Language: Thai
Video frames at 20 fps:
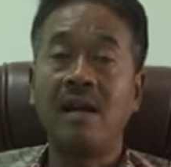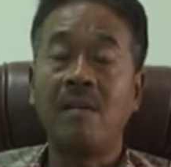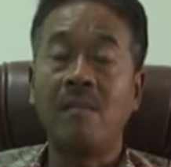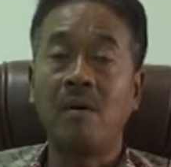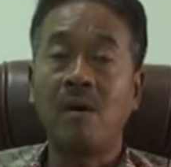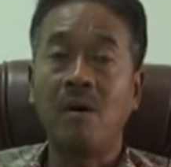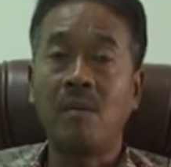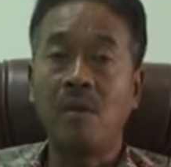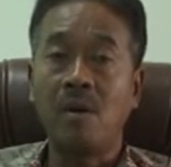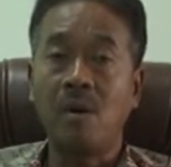พ
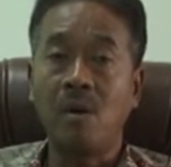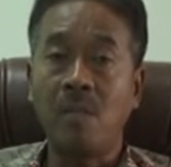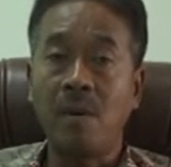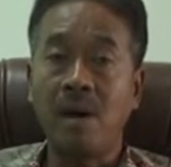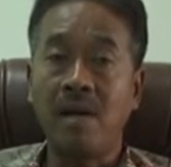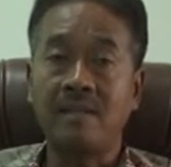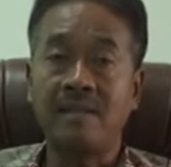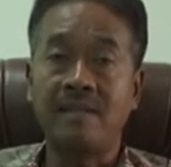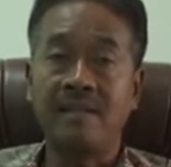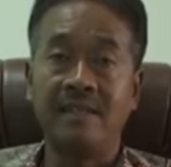รมน
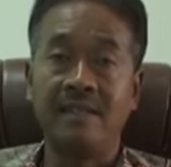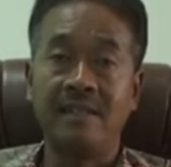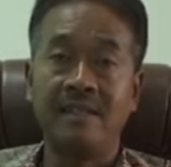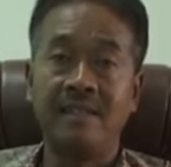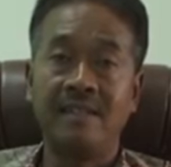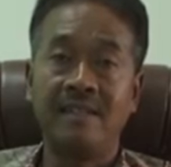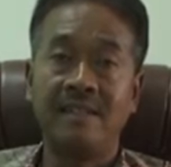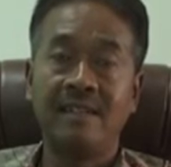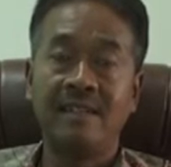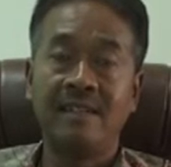ภาค
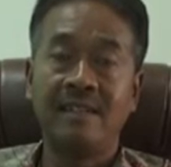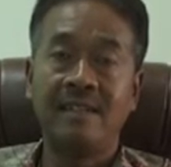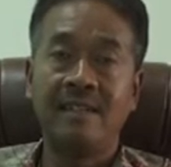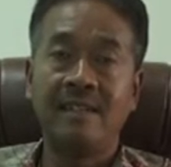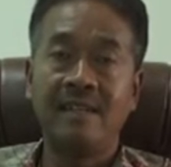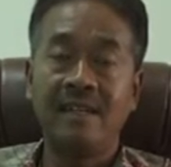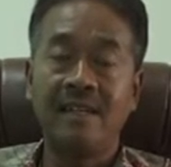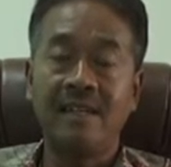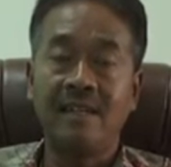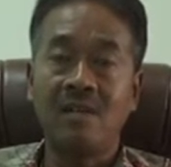
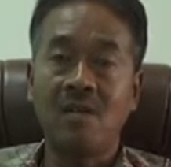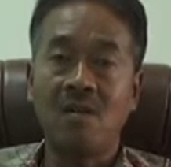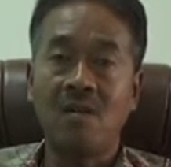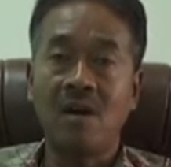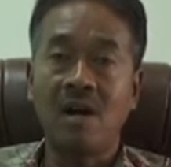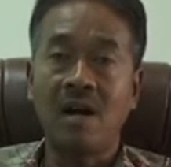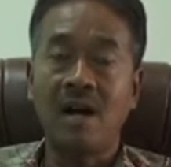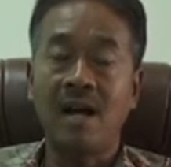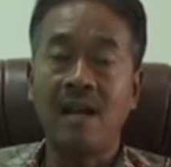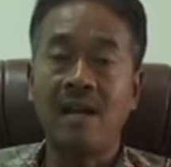4ที่ต้อง
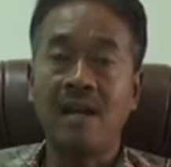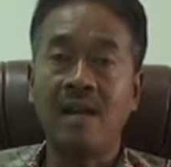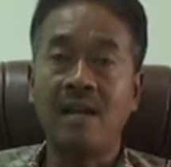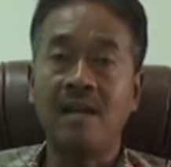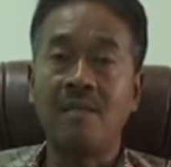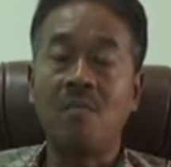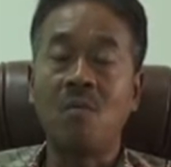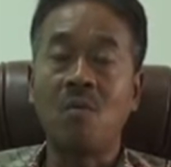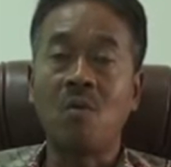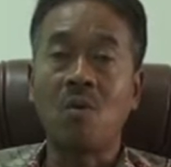การให้
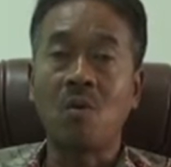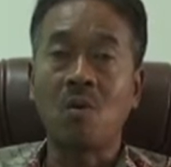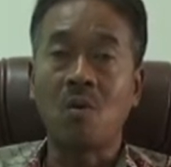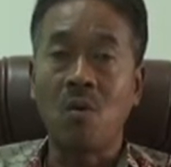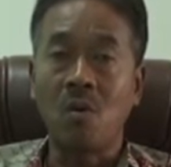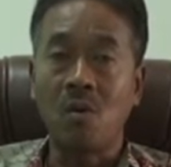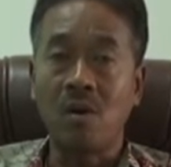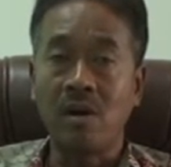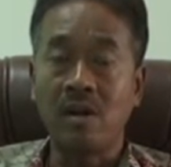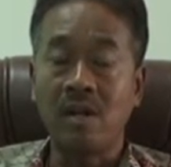บุค
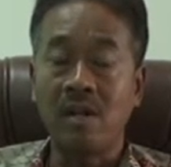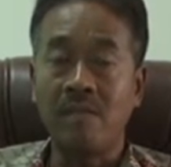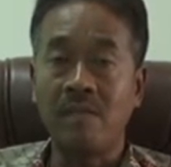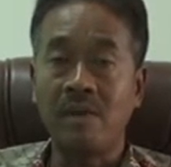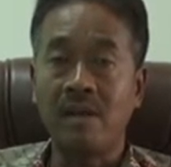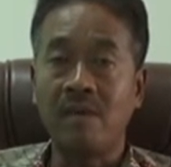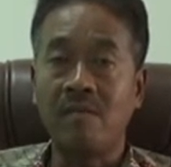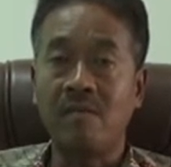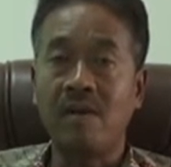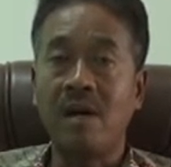คลที่
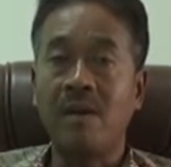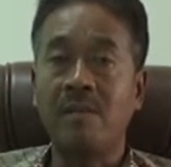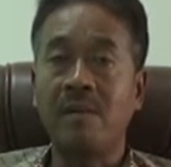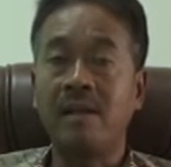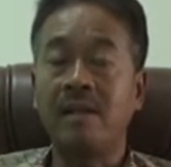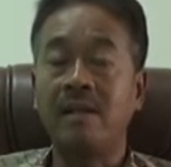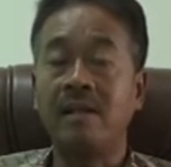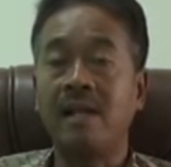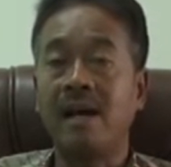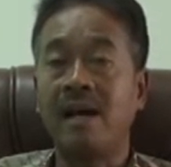มีความ
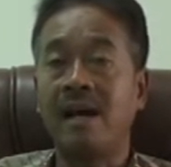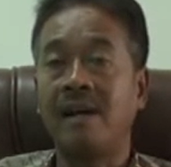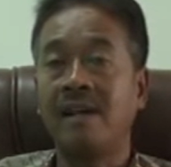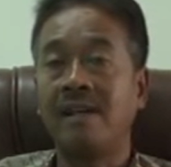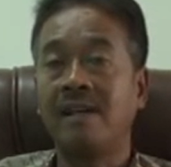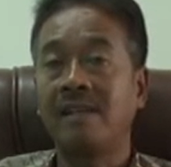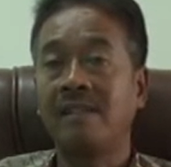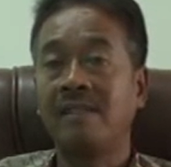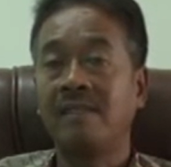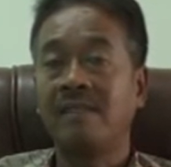เห็นต่าง
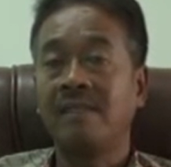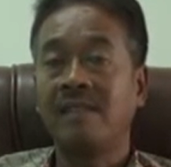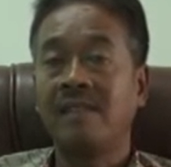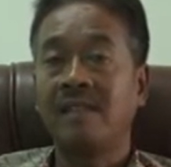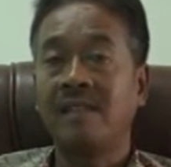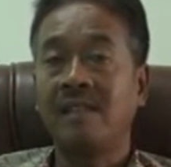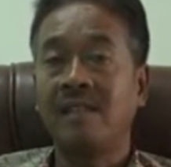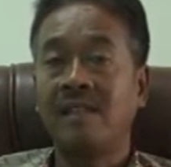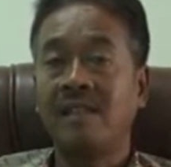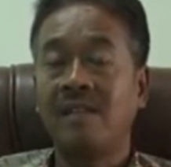
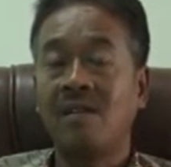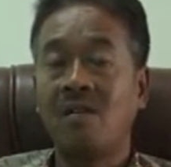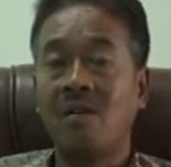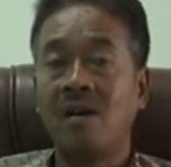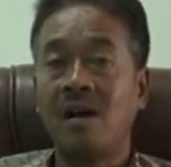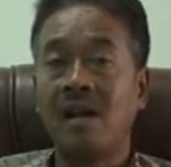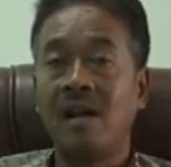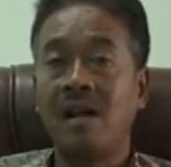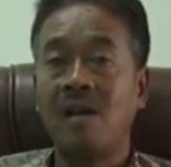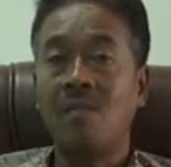ที่ต้อง
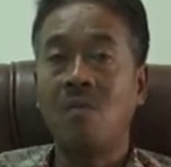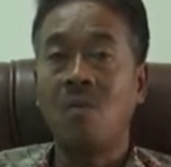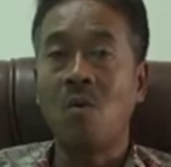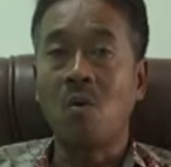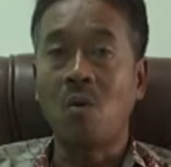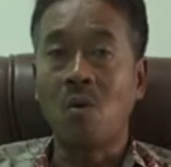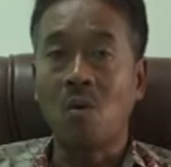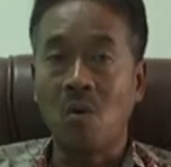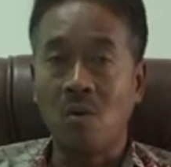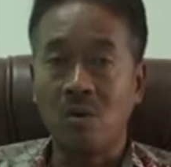การให้บุค
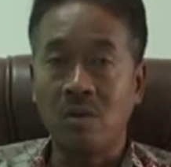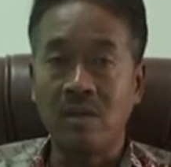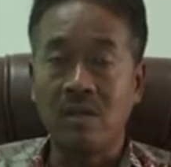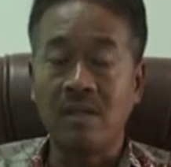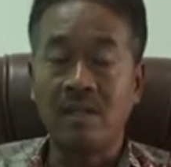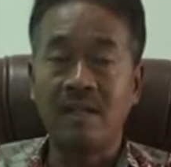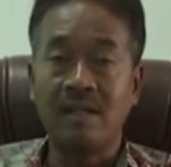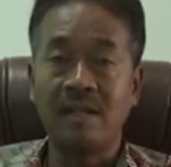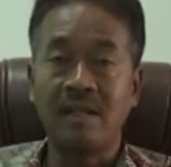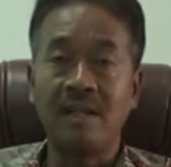คล
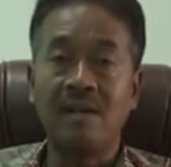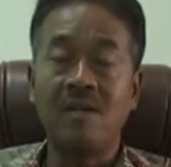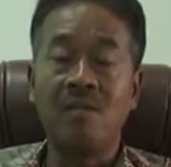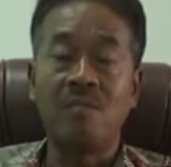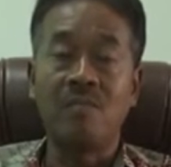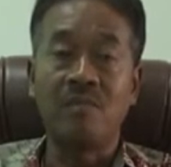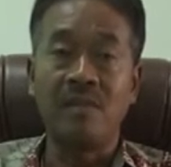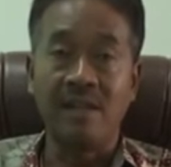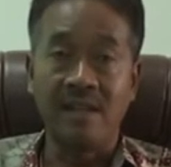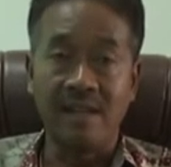ที่หลบ
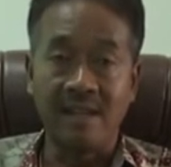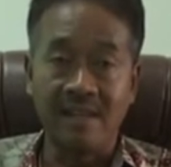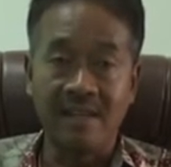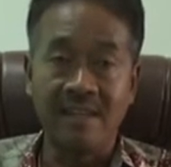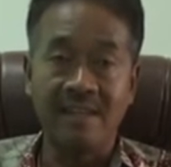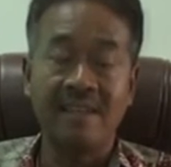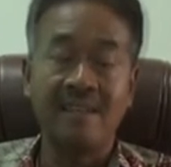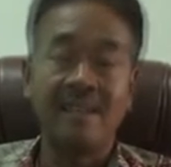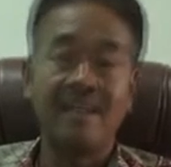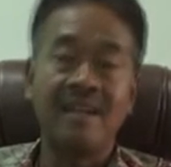หนี
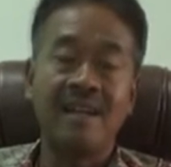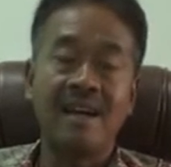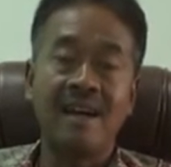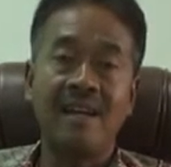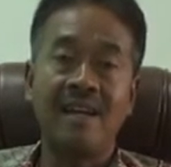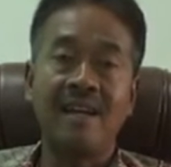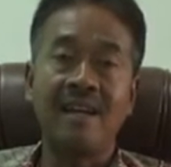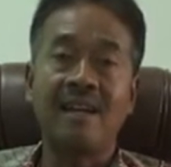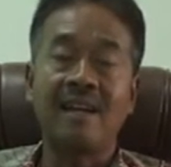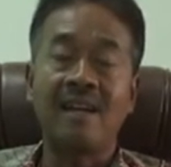ได้
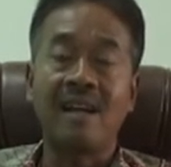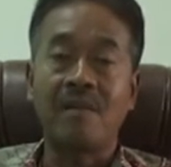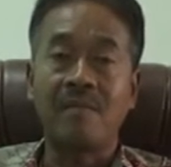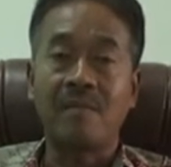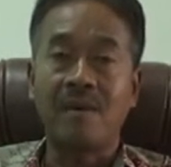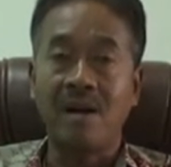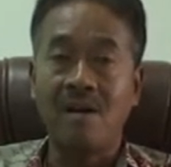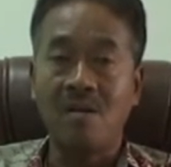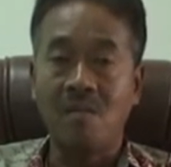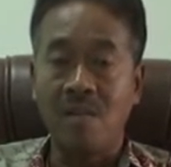กลับ
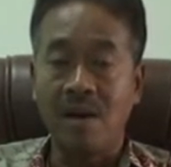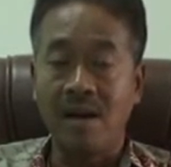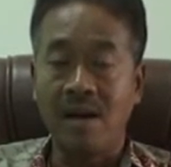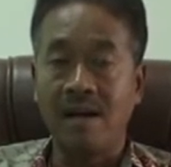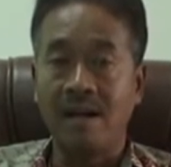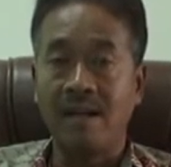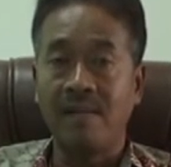เข้ามา